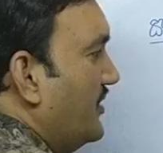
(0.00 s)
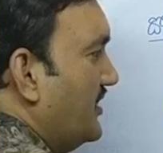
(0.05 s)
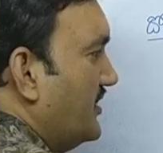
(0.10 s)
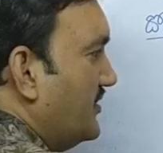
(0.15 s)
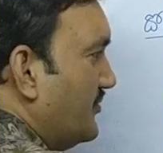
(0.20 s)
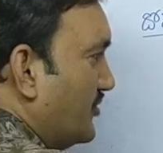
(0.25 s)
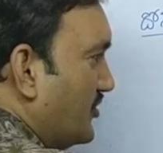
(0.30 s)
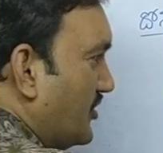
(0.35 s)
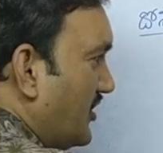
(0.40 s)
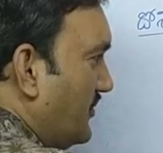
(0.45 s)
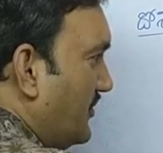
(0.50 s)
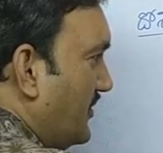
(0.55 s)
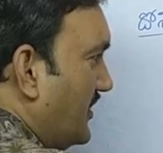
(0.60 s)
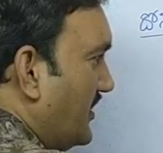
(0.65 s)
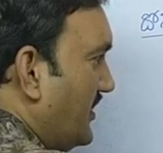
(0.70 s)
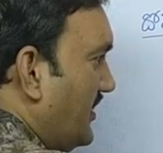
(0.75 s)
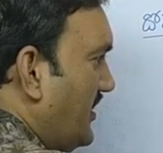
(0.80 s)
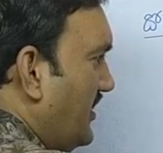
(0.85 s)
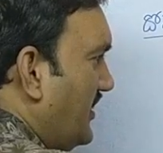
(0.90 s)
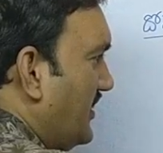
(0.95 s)
అనేది
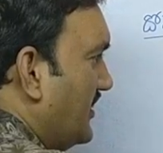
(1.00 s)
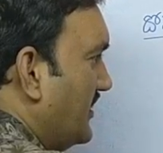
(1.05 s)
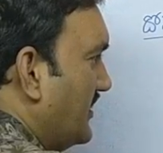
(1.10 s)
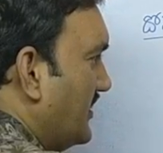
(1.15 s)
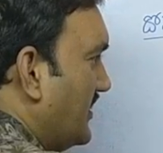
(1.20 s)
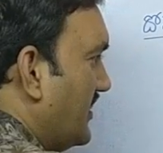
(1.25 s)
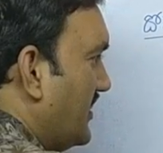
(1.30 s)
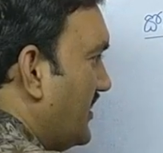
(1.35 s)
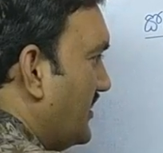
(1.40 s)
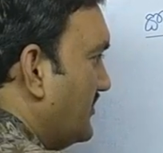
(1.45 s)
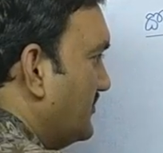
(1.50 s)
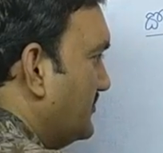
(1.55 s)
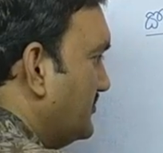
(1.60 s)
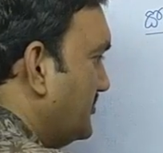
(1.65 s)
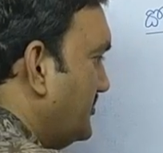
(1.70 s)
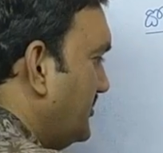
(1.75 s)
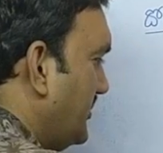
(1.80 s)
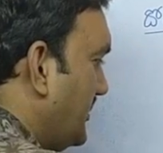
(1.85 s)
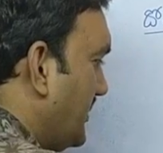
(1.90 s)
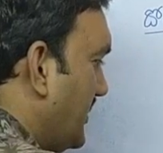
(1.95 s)
మొదలుపెట్టి ఇక్కడ
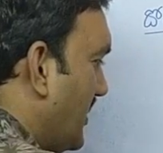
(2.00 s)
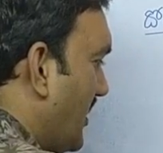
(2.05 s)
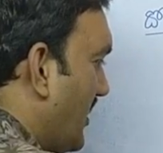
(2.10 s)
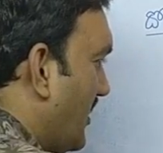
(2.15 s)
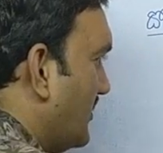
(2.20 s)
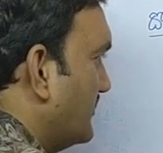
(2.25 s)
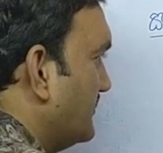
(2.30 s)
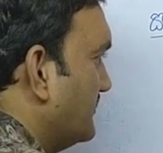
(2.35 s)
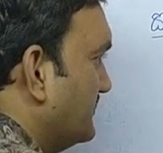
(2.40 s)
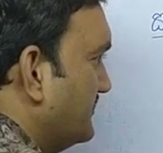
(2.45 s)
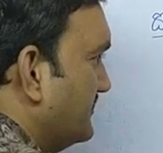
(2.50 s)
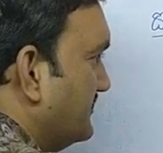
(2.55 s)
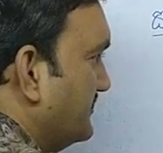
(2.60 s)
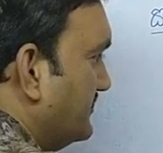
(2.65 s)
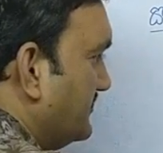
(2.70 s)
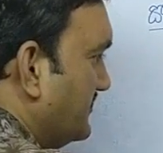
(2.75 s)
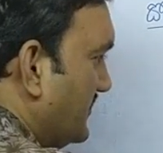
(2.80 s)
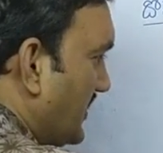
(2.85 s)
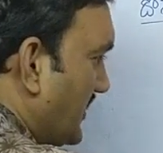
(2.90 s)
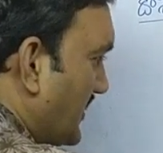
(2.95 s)
నుంచి ఇలా
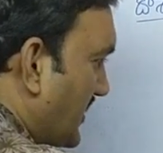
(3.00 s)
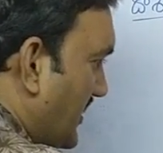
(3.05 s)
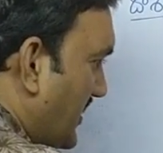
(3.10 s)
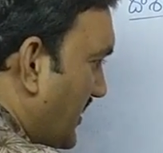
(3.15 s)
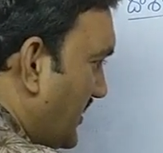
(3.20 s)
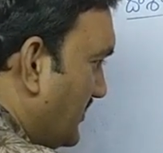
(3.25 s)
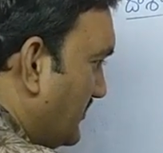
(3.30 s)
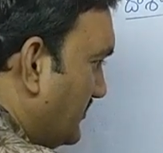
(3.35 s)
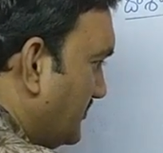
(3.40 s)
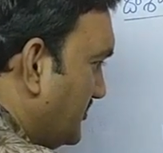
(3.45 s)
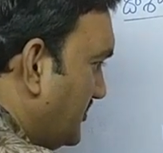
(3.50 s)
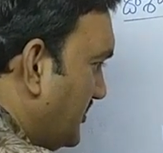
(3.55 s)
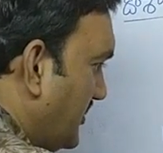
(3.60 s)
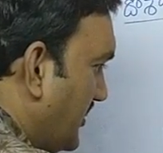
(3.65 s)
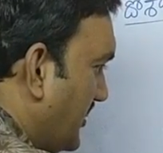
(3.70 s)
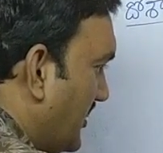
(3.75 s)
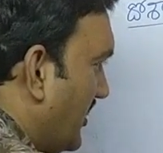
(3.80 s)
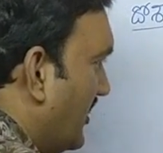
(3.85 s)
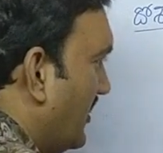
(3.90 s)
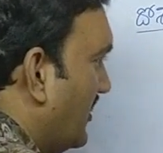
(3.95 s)
ఇక్కడ నుంచి
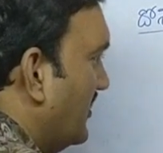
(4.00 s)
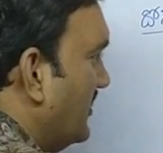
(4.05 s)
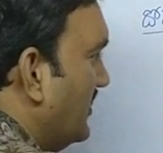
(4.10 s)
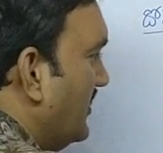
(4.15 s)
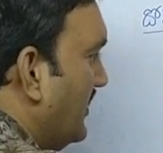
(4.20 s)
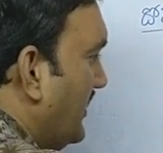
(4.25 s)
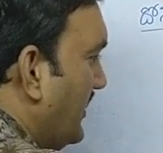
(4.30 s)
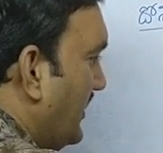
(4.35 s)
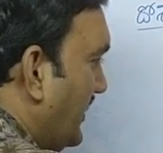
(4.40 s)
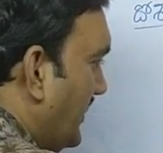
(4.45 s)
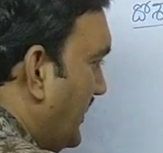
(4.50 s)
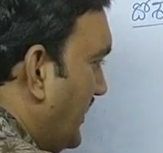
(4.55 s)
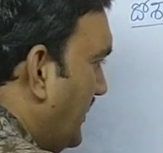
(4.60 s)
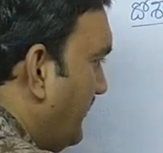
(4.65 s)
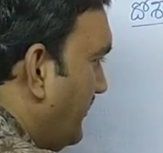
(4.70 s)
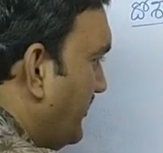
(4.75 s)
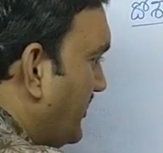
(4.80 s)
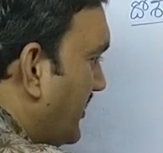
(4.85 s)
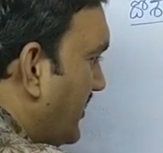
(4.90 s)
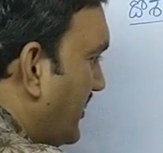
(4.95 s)
ఇలా ఈ
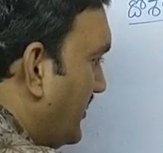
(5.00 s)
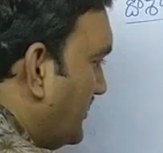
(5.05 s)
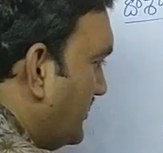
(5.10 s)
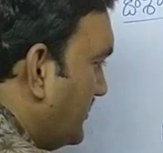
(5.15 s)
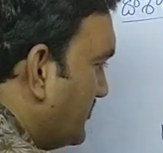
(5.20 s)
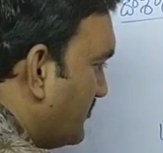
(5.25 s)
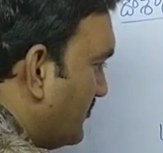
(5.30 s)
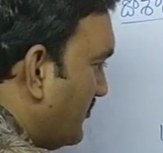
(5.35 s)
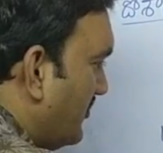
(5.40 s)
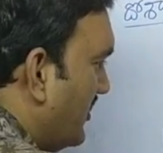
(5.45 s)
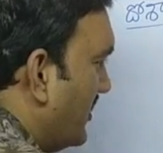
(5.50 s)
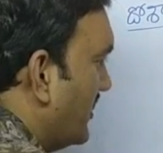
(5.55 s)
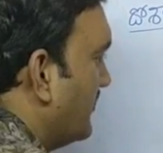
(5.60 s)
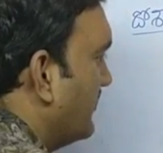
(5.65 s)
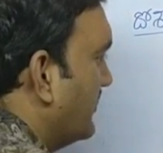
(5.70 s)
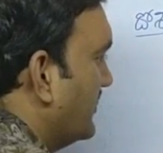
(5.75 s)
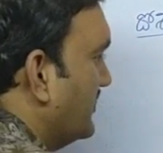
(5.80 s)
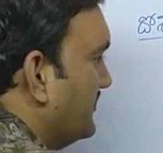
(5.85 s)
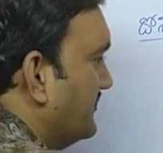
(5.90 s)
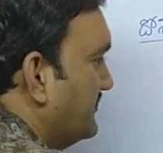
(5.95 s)
విధంగా తీసుకొని
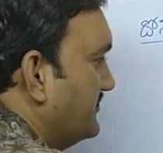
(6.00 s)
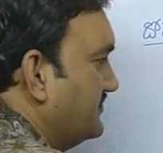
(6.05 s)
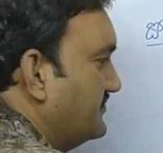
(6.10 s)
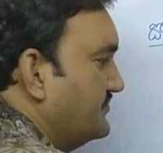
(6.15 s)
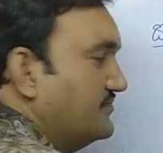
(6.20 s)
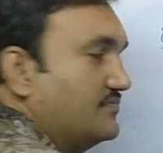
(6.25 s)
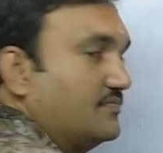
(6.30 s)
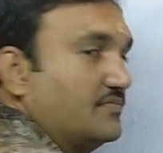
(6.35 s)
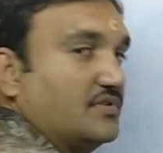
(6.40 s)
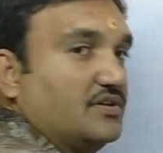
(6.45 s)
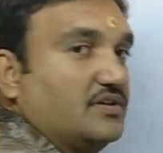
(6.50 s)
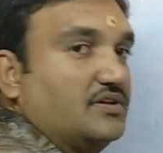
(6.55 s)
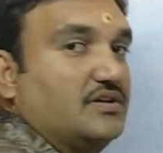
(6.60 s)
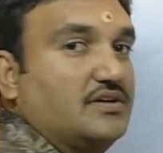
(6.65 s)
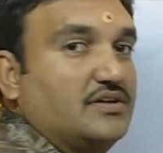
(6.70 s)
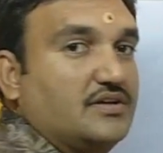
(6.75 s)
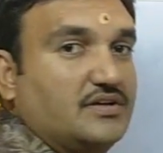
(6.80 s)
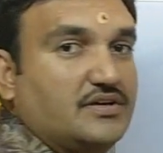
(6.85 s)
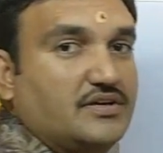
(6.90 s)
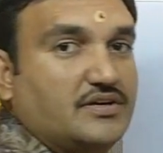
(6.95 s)
రావాలి
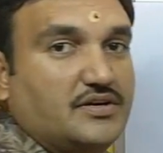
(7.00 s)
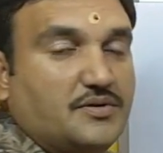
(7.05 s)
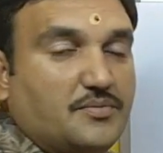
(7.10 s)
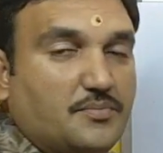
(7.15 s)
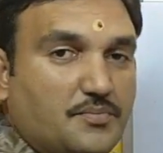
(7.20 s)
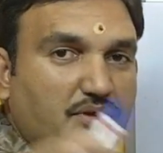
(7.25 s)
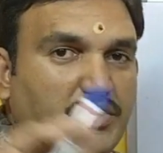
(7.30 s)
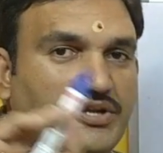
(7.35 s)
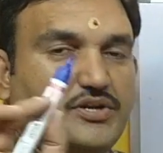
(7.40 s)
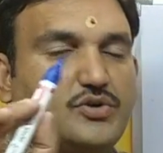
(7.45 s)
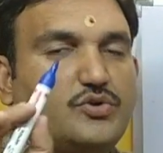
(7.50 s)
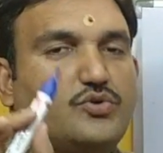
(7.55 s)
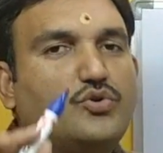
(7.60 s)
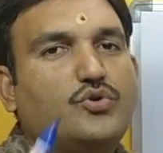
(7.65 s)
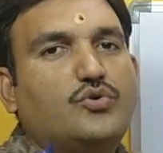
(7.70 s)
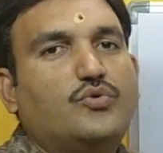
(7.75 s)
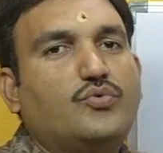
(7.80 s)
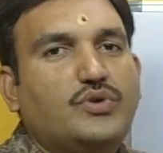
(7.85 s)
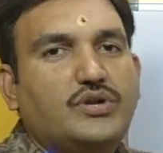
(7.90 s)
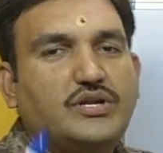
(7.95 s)
మీ
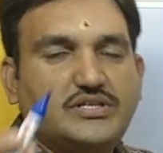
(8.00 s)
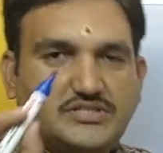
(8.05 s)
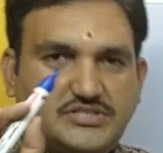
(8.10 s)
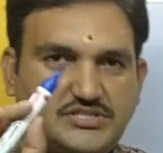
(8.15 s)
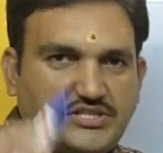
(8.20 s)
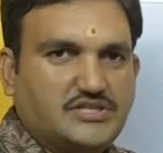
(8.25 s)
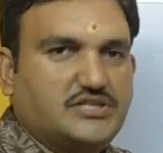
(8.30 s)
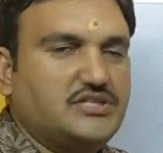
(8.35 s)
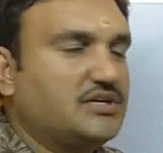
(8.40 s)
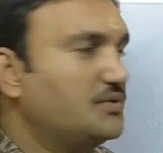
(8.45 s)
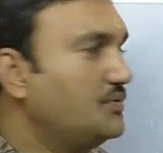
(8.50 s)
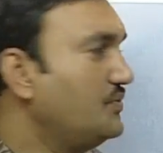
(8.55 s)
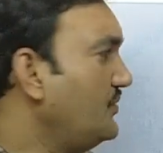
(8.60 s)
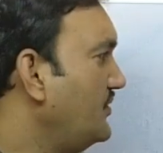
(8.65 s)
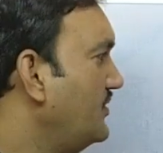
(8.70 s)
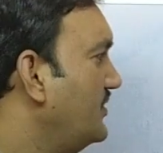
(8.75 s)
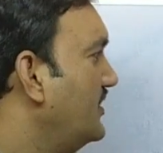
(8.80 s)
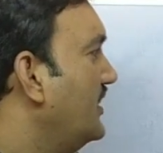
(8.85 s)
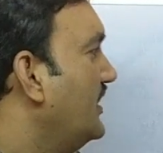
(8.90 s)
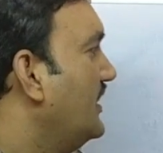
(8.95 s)
ఇంట్లో ఉండే చెత్తను
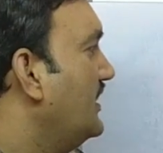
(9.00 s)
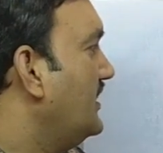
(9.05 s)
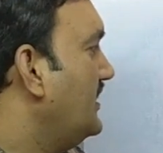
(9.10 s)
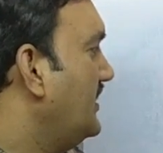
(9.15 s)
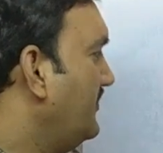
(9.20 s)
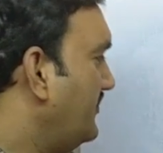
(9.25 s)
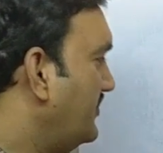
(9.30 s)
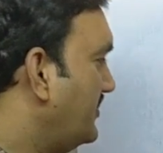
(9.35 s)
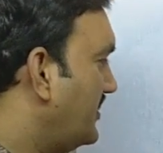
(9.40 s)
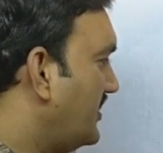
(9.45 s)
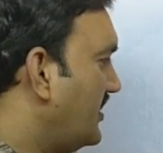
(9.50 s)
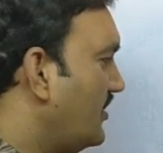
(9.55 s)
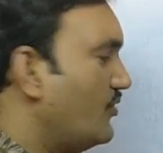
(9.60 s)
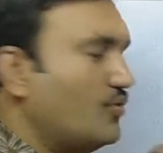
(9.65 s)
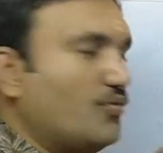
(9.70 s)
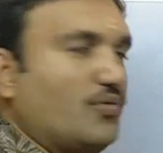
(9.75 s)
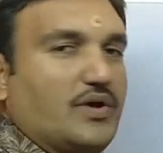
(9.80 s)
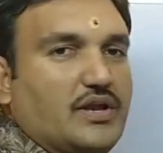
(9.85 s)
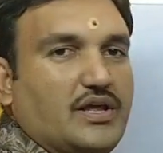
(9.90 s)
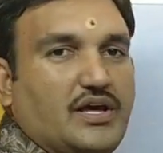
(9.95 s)
ఈ విధంగా
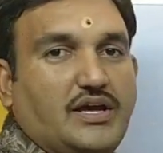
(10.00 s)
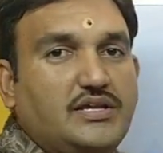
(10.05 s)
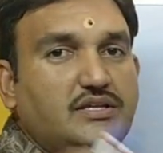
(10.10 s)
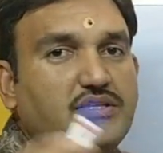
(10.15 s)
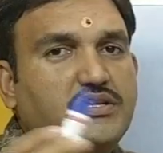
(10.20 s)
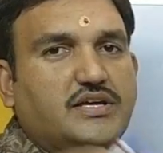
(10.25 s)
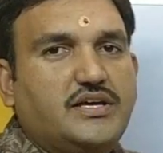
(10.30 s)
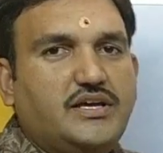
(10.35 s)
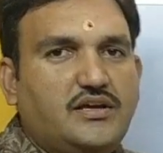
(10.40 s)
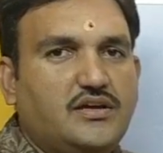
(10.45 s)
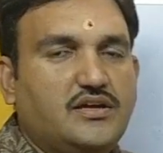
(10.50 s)
ఊడవాలి అయితే